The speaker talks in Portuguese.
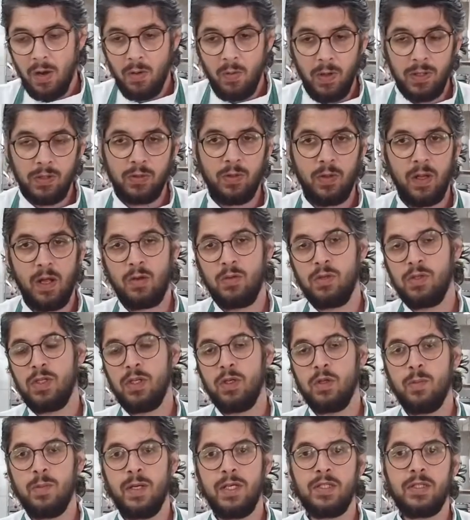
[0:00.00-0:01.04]
quanto a
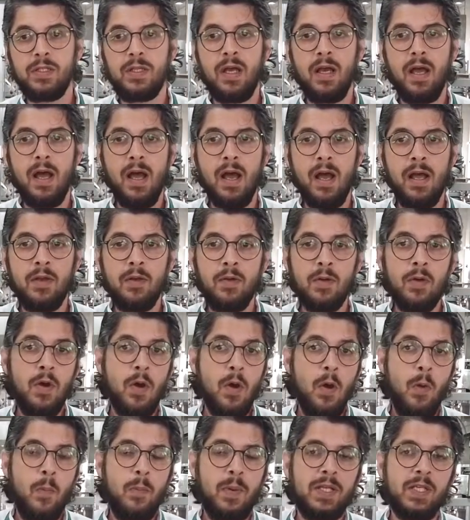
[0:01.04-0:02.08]
cozinha do Mediterrâneo,
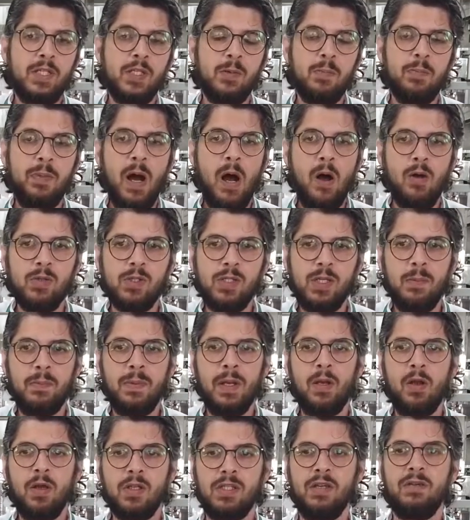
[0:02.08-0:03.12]
principal, sempre
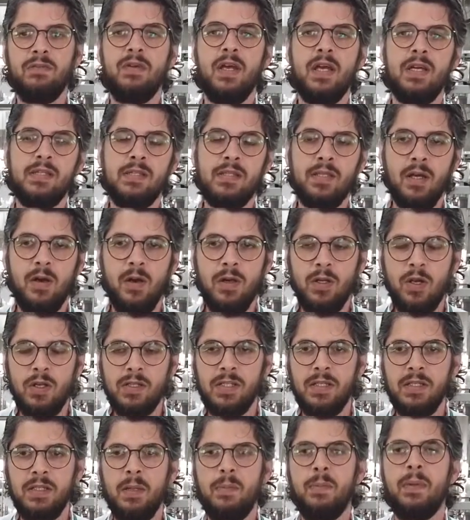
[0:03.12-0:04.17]
a nossa versão, a
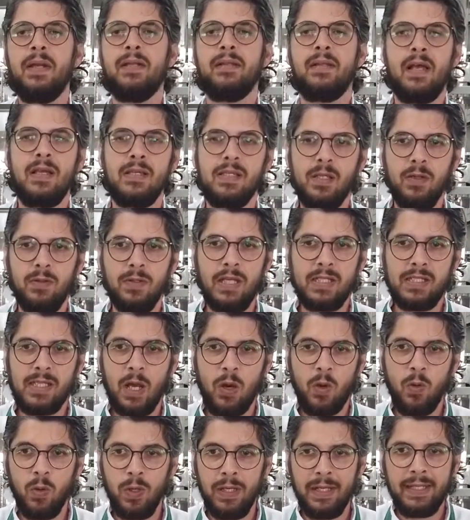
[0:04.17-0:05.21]
nossa interpretação dessa
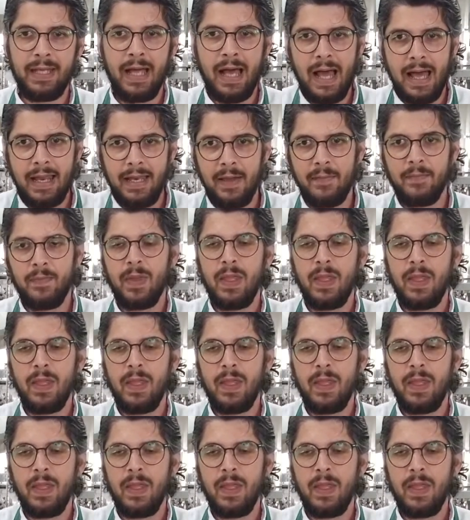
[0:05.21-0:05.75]
culinária